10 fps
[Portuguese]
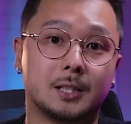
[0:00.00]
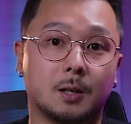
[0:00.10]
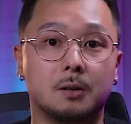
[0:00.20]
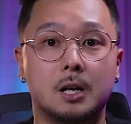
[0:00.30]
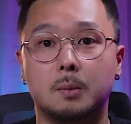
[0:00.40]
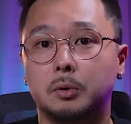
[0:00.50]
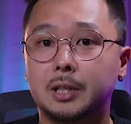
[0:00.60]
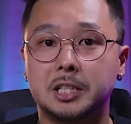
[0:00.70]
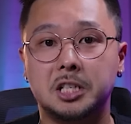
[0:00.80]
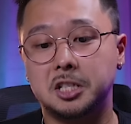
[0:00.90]
Então,
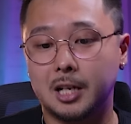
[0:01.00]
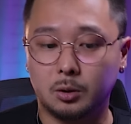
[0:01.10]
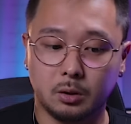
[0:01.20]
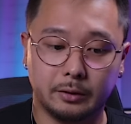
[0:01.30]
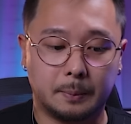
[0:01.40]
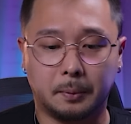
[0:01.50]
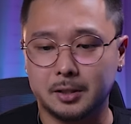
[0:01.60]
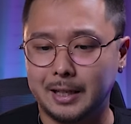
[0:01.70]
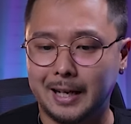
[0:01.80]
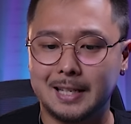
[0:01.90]
muita gente tinha dúvida, pô,
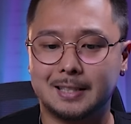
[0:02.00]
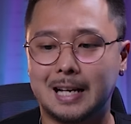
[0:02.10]
será que esse